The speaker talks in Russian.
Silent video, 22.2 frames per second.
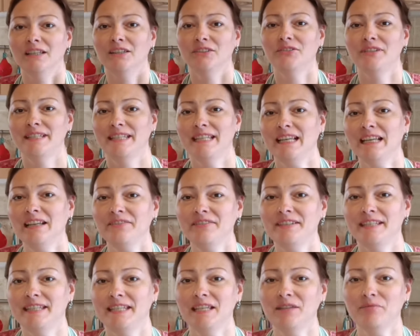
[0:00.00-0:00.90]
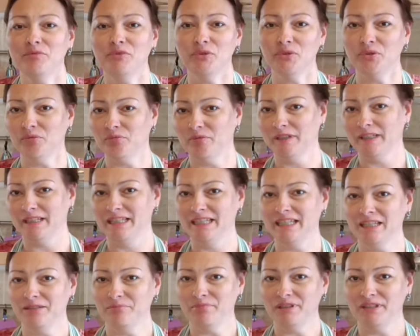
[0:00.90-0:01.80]
Друзья, всем добрый
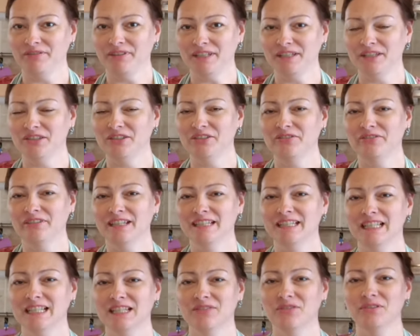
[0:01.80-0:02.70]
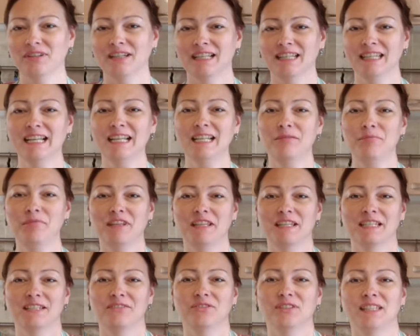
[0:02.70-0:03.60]
день! Приветствую вас на своем канале.
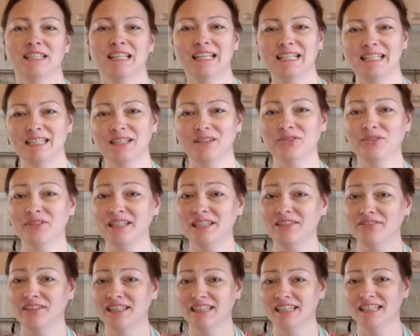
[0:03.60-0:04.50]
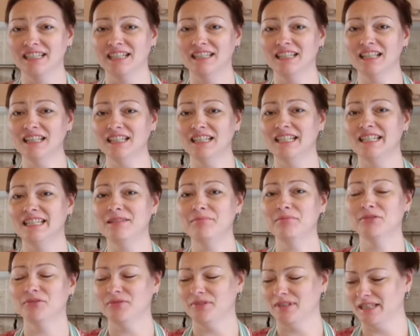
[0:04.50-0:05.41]
Меня зовут Настя Лосева. Это канал
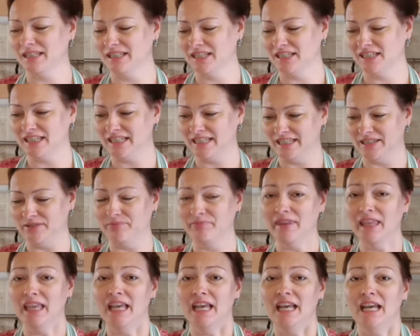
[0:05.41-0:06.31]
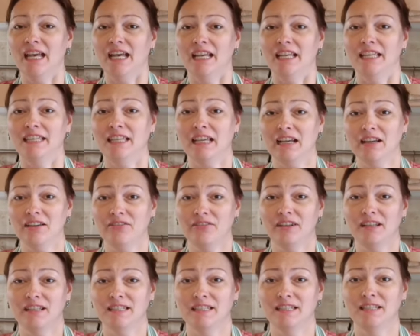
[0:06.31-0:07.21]
«Рецепт вкусной жизни». Я
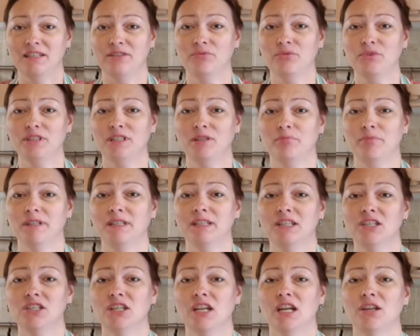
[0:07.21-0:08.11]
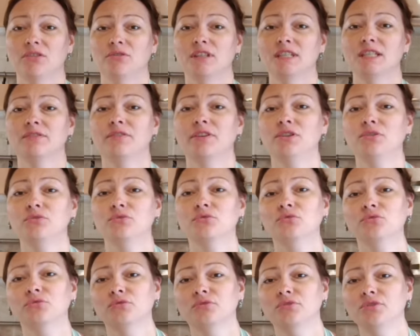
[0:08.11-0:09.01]
вас сегодня приглашаю на свою
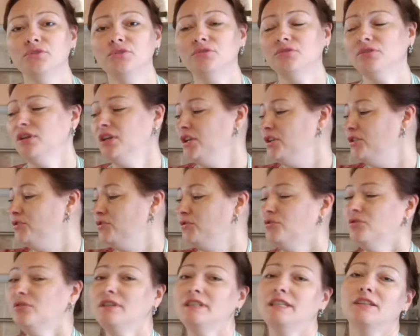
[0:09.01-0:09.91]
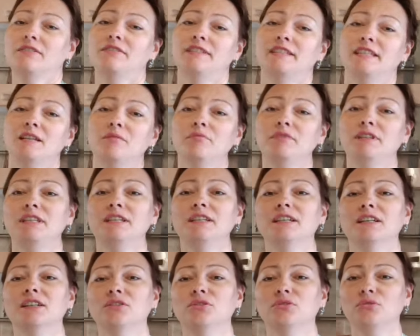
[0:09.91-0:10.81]
кухню, но совсем не
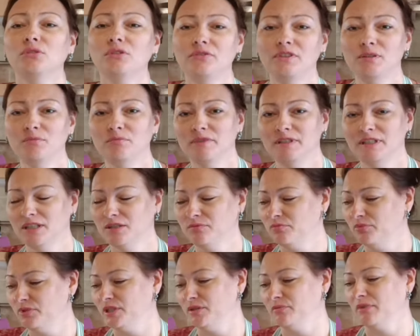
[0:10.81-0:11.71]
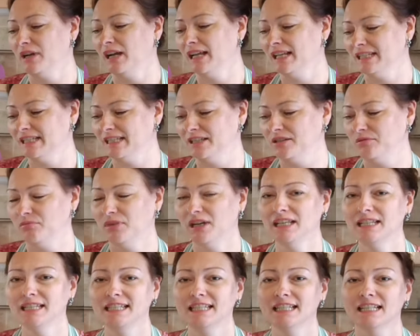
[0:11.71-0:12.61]
готовить мы здесь будем, а
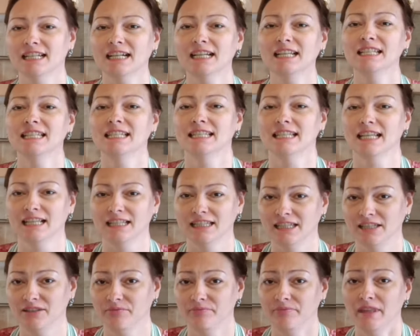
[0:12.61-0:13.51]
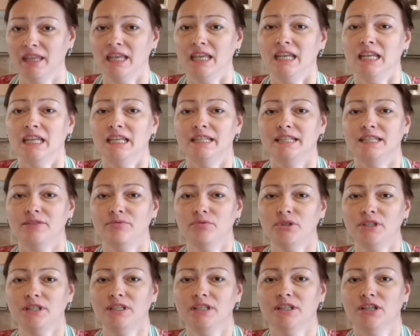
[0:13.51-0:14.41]
заниматься рассадой.
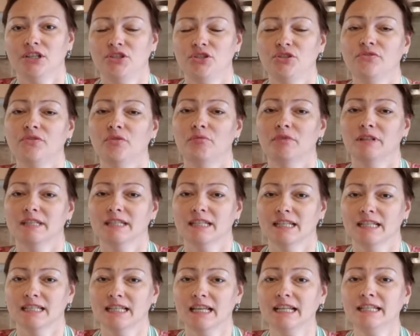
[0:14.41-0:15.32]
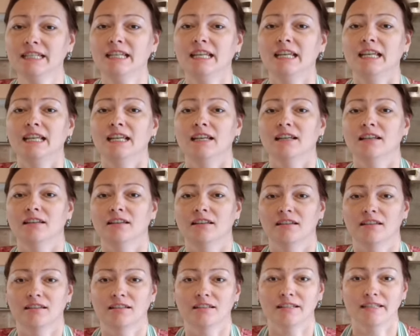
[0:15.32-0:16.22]
Сегодня я хочу вам рассказать
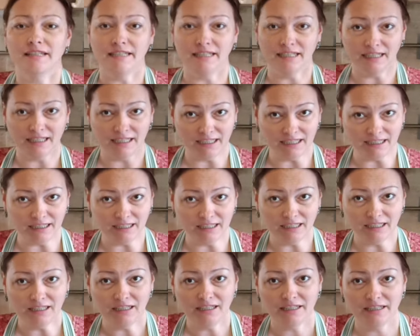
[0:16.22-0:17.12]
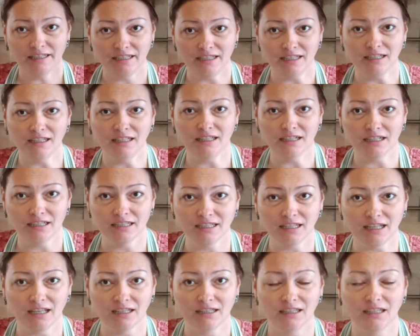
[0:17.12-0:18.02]
э, секреты сильной
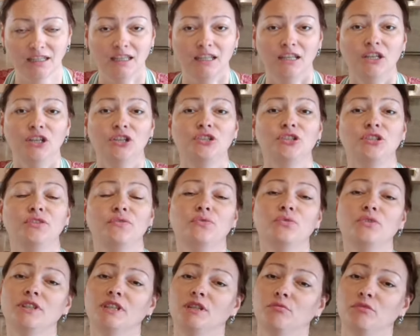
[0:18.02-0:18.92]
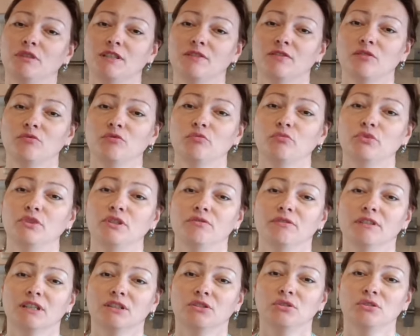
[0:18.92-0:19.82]
рассады. Сегодня мы с вами
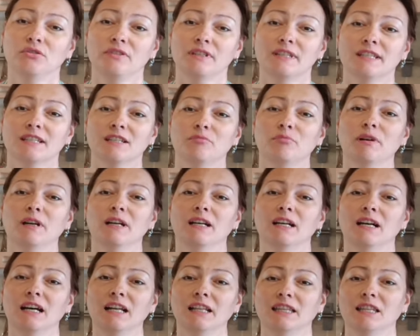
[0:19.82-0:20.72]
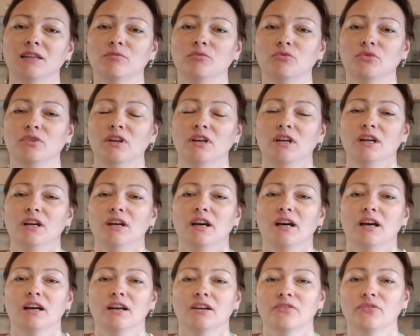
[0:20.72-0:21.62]
будем готовиться к богатому,
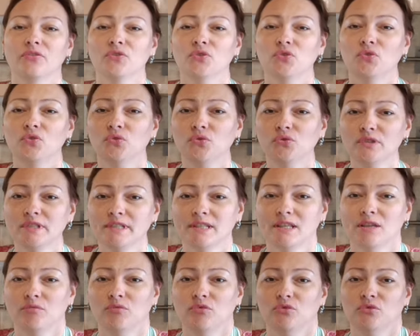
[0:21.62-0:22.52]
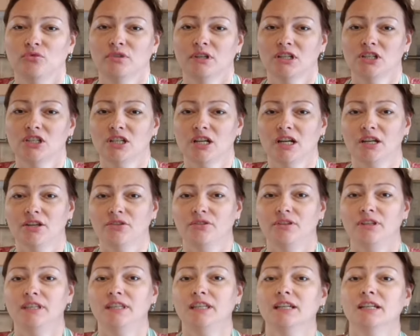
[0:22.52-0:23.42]
вкусному
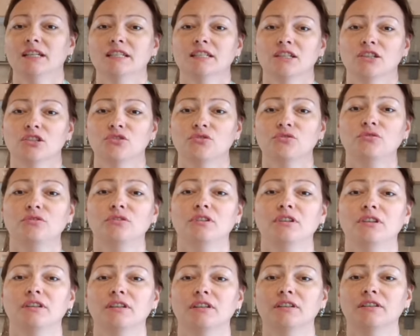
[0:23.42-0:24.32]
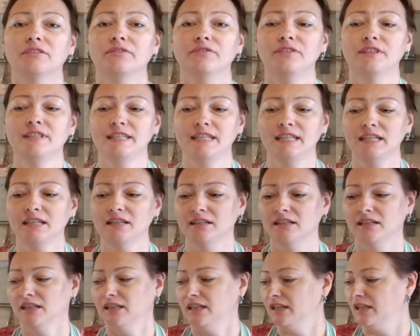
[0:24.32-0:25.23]
урожаю. Я расскажу э,
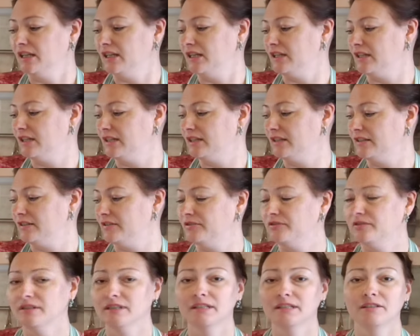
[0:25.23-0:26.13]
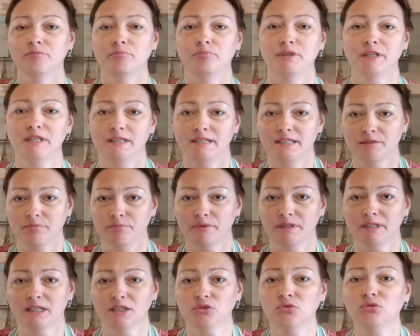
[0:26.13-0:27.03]
все э,
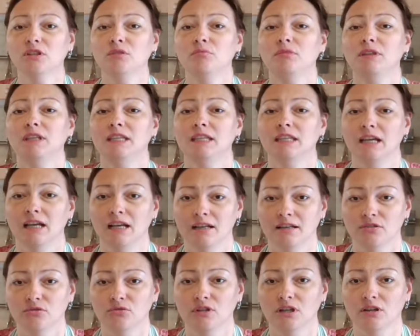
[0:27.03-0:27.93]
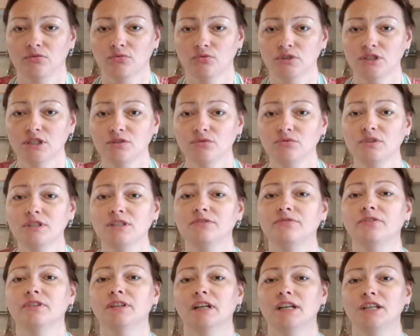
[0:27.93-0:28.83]
принципы, которыми я руководствуюсь
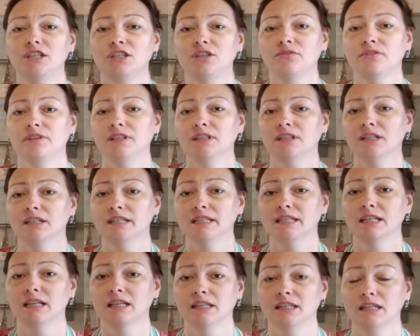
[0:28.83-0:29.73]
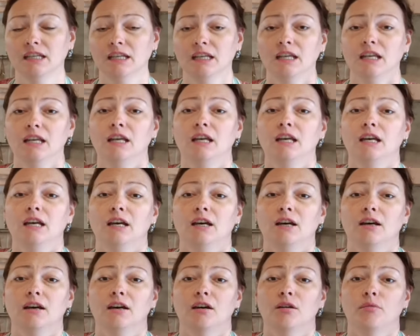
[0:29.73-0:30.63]
в выращивании рассады.
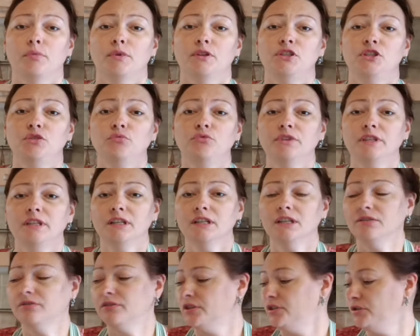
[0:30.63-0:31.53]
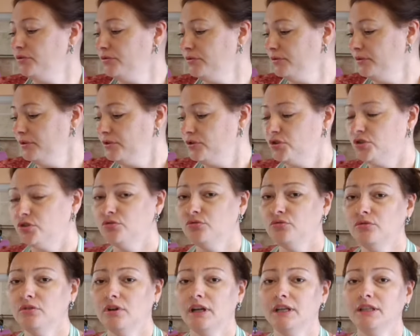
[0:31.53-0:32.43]
А почему я говорю,
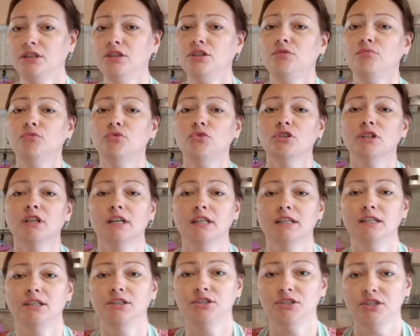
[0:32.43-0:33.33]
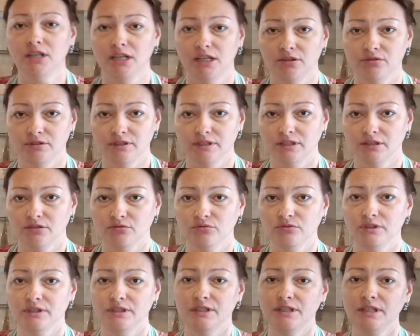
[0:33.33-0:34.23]
что они немножко отличаются
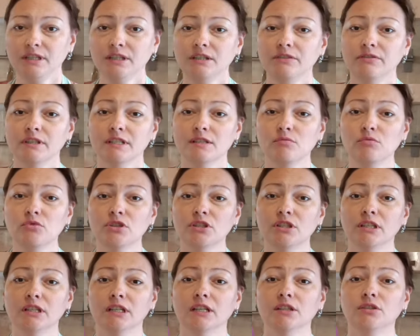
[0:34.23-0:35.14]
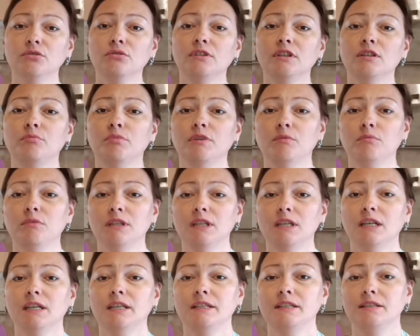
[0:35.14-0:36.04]
от тех, возможно, которые
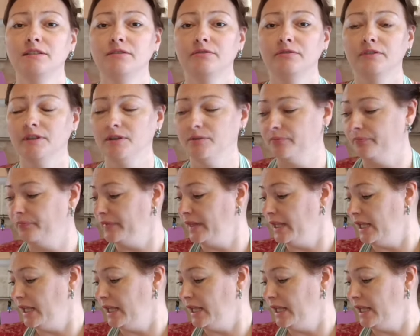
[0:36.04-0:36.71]
применяете вы?